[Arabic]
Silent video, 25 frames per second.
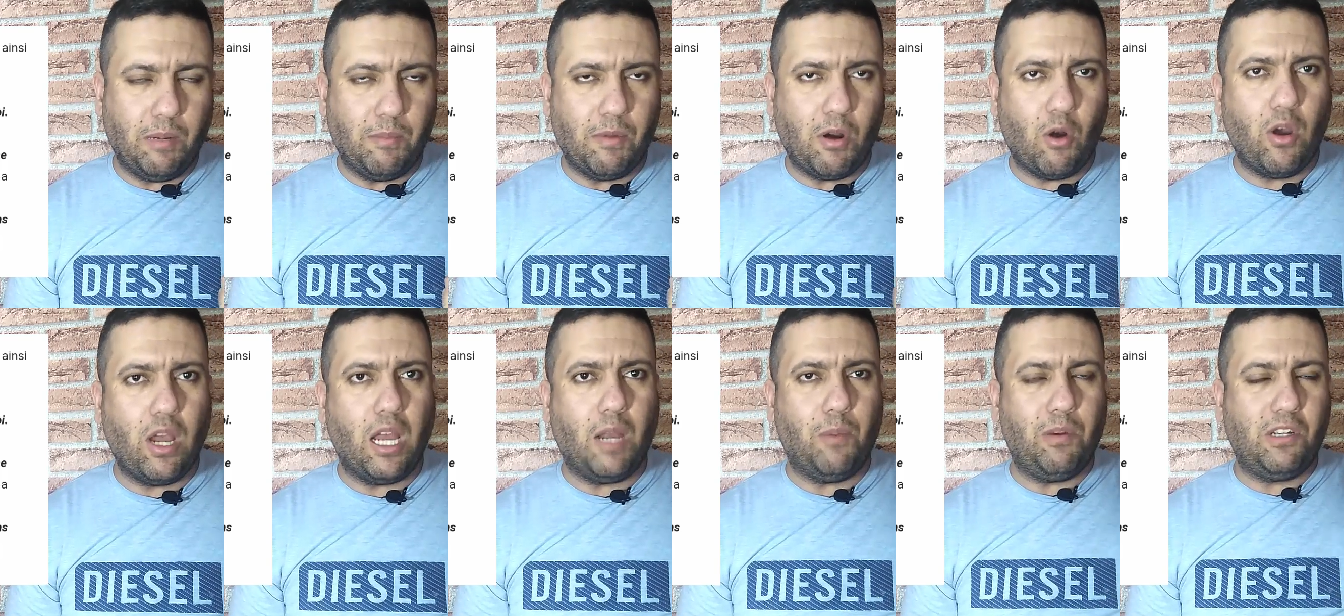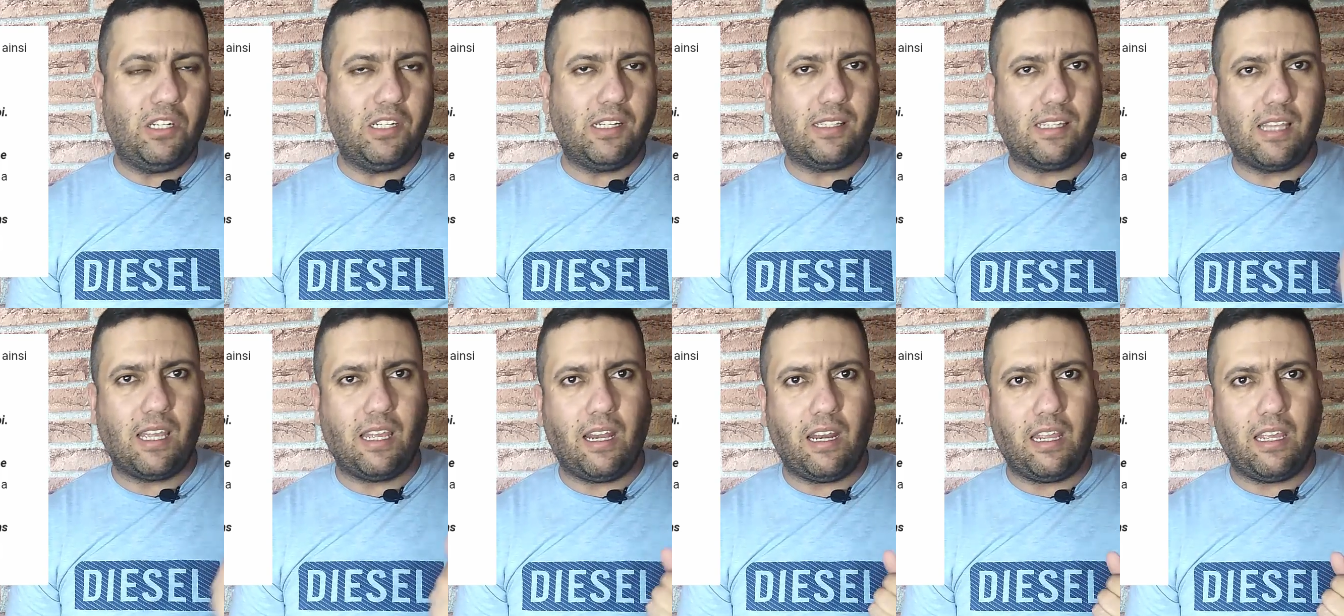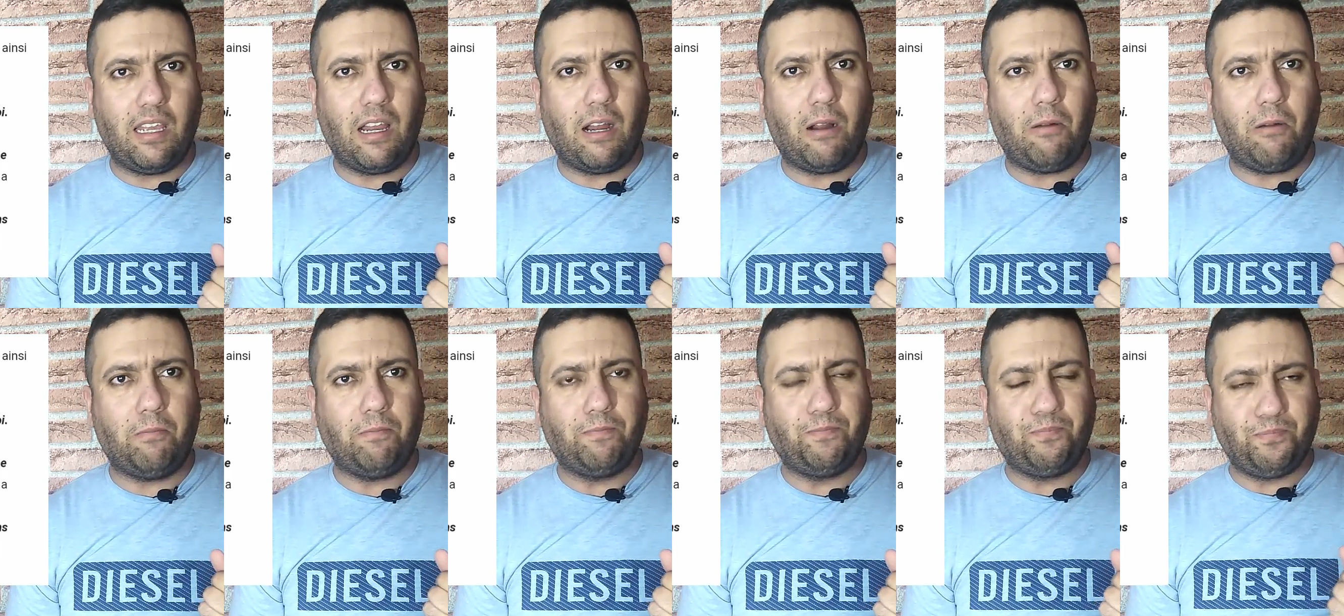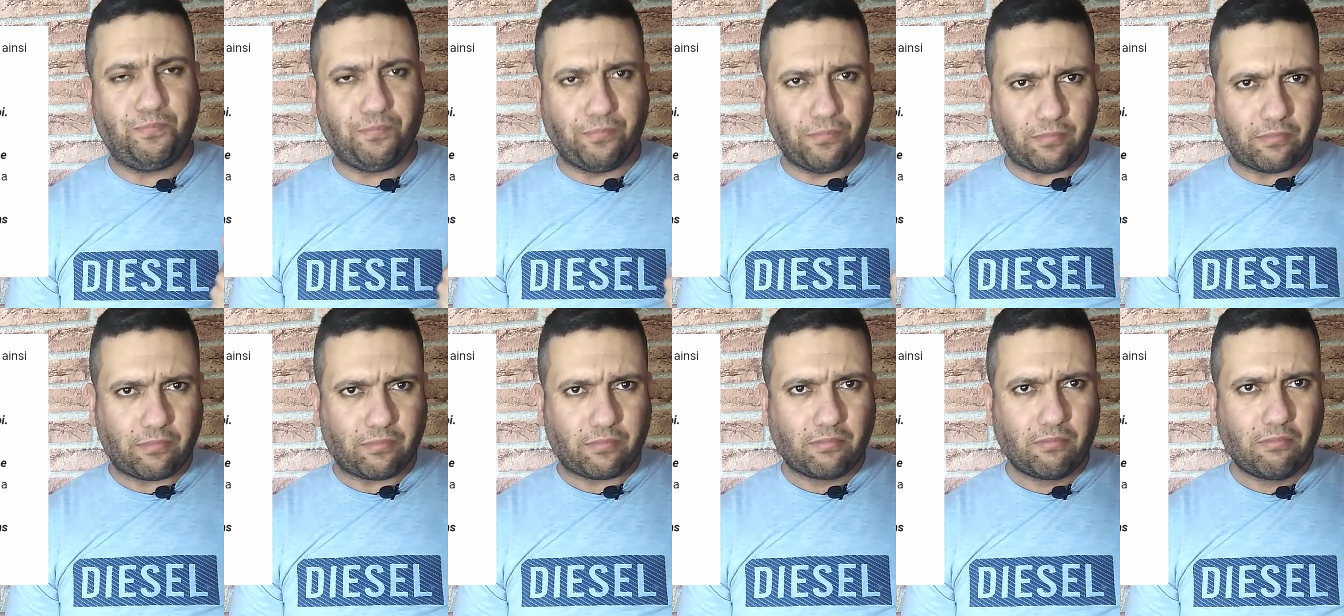المواهب الجزائريه
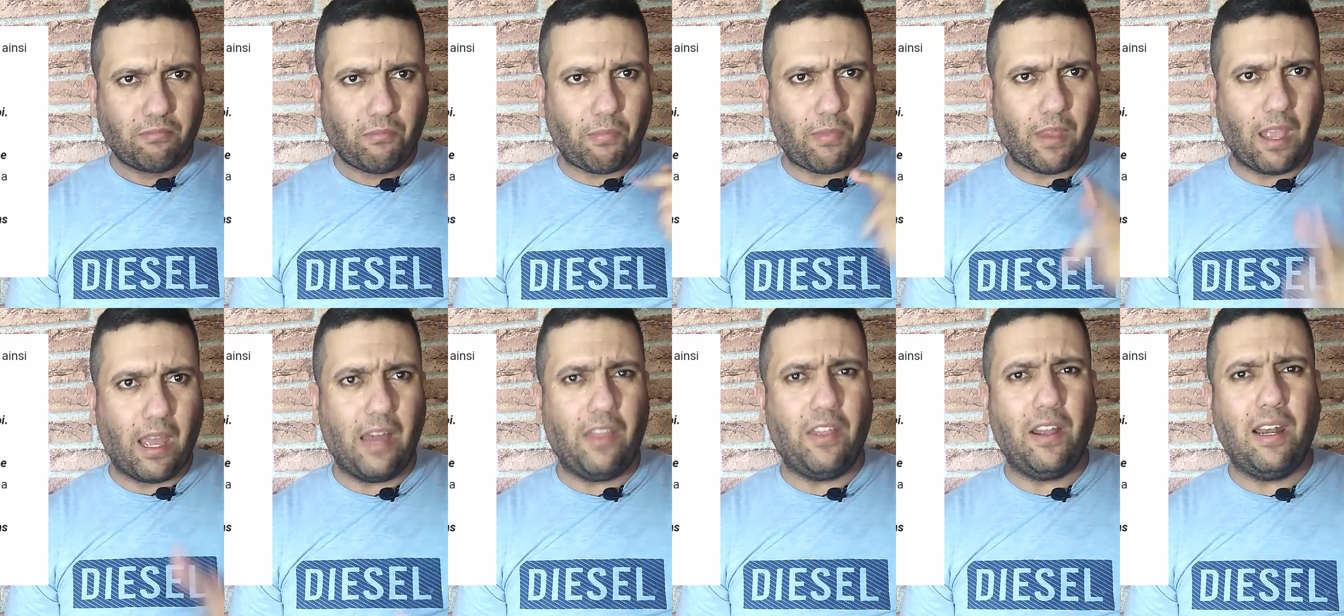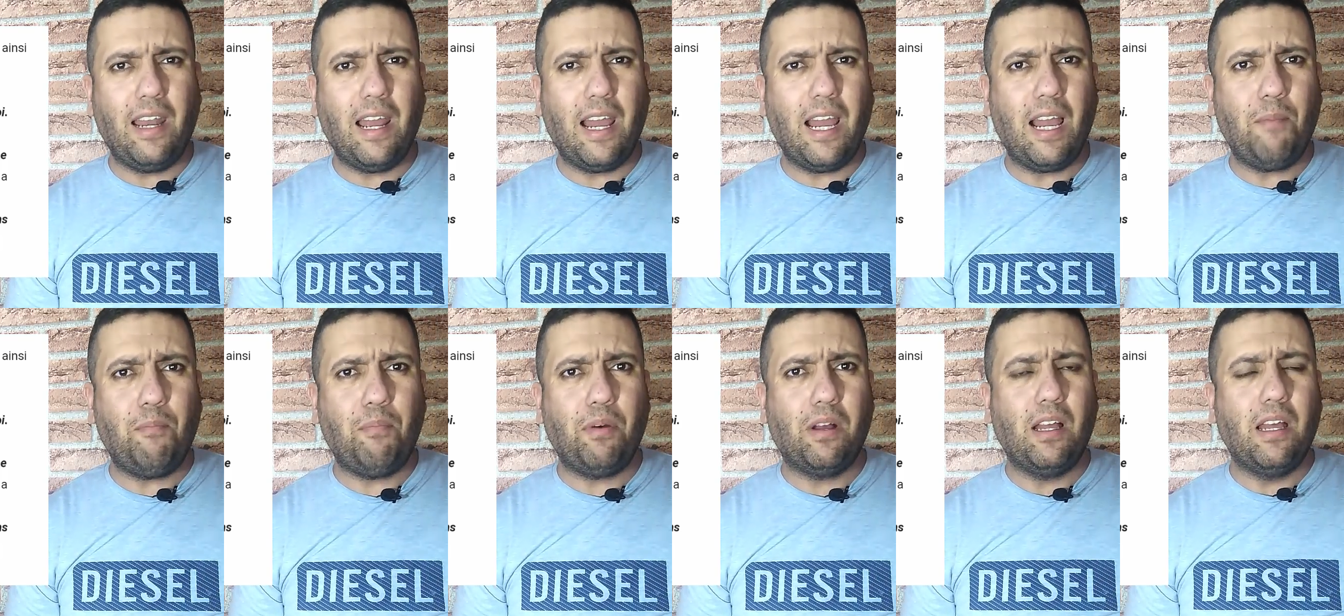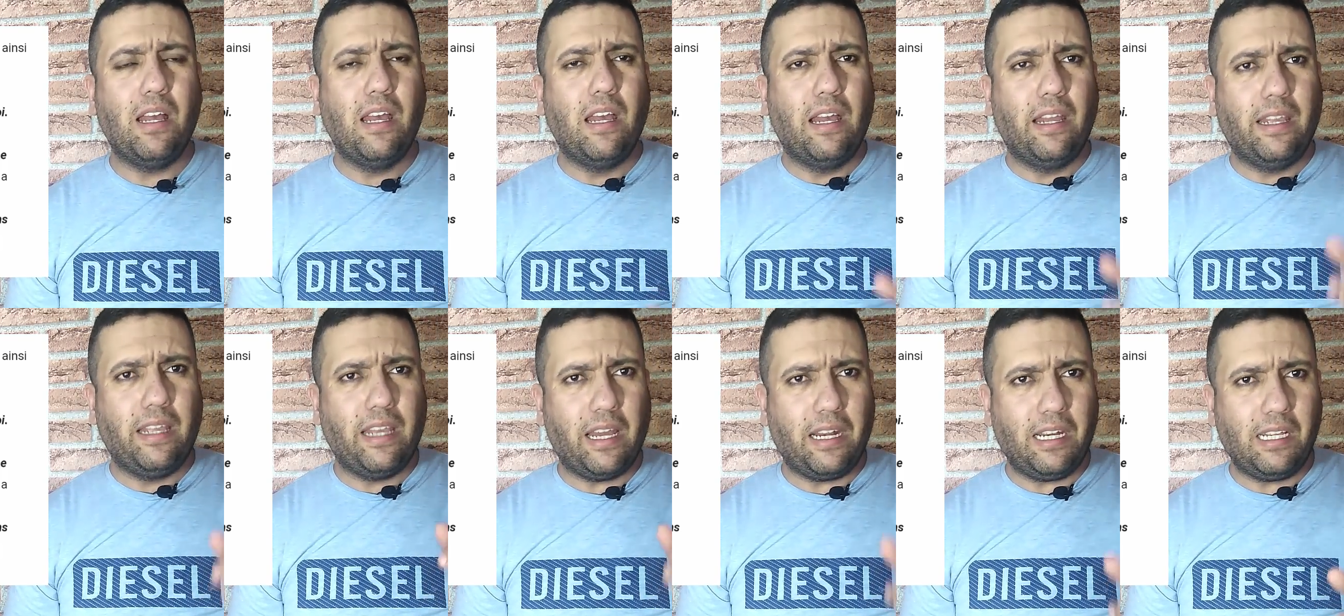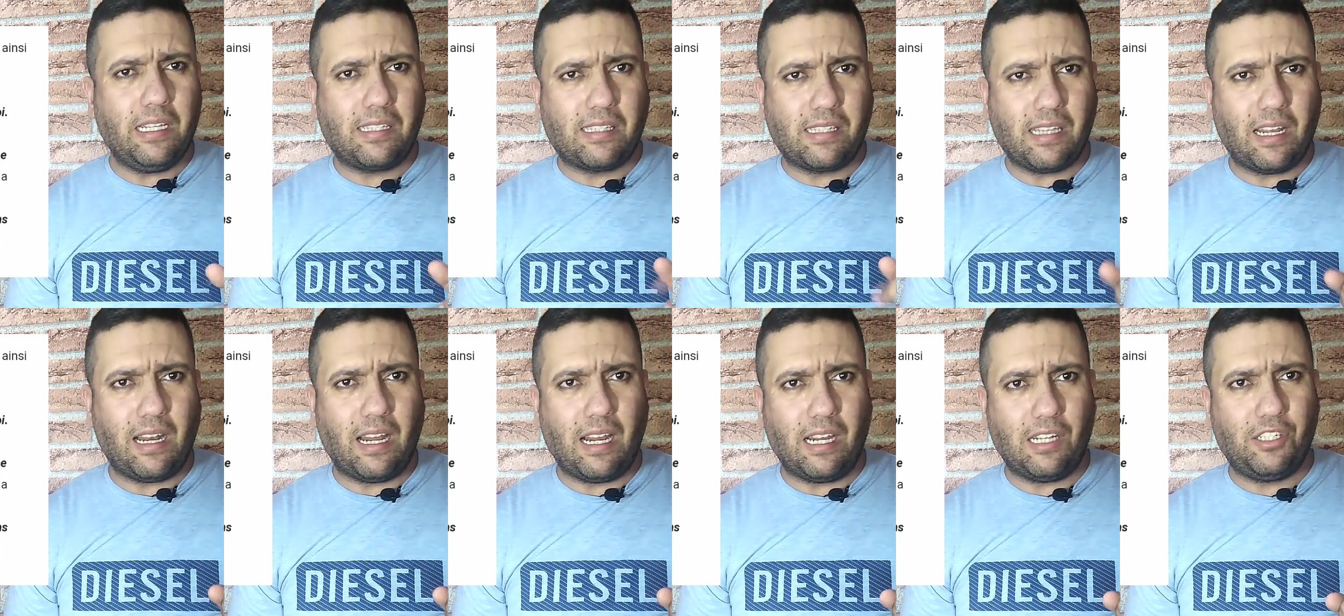هذا اللاعب يعني
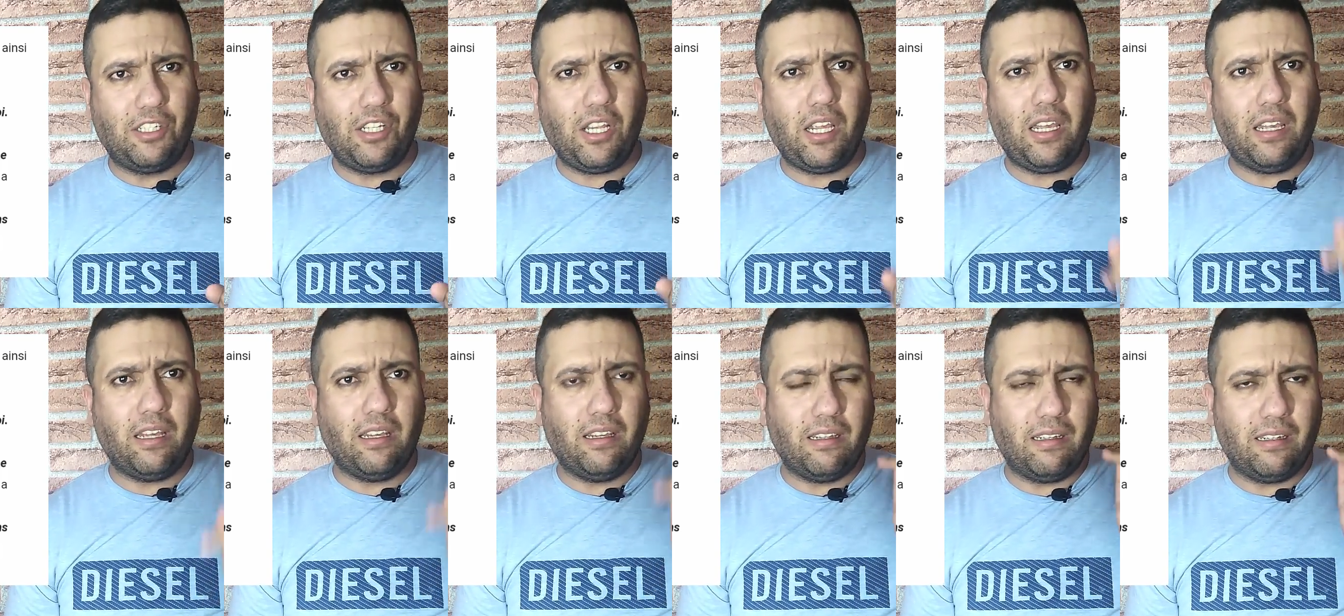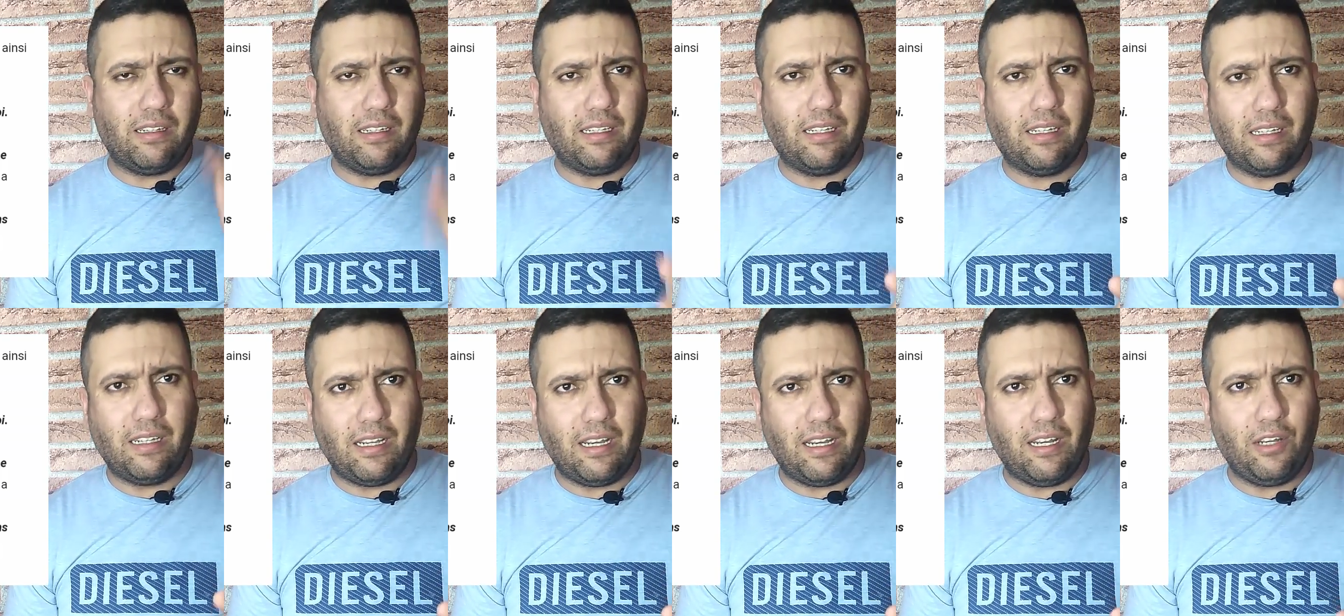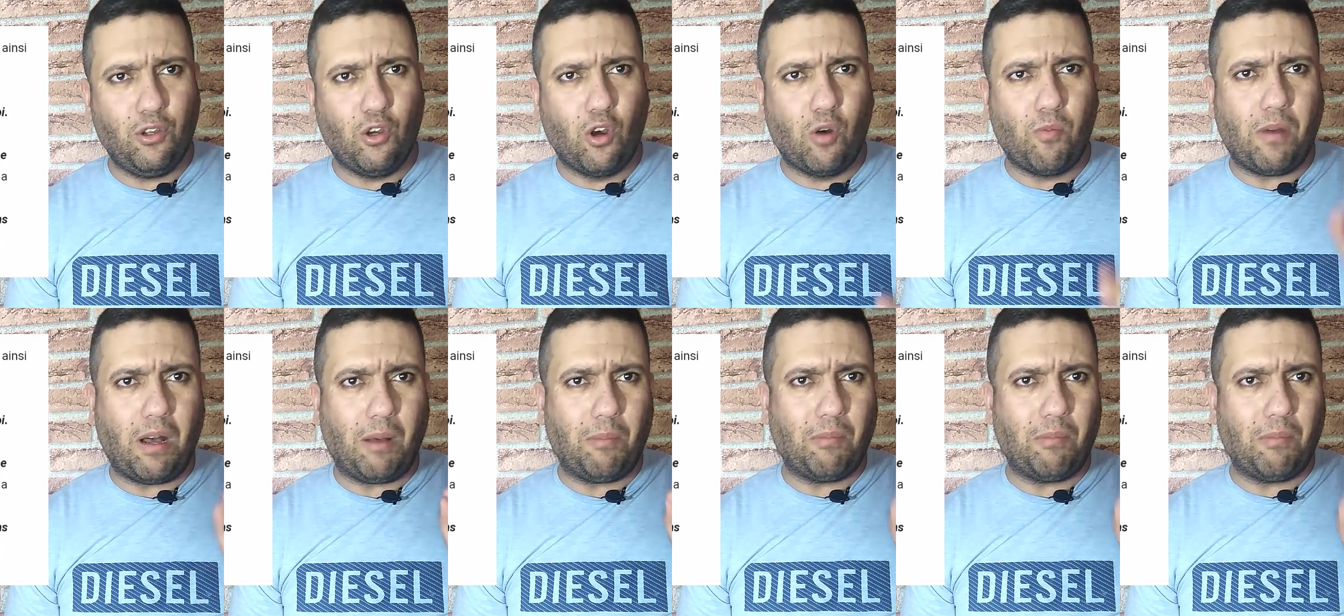السنهاجي آه، اليوم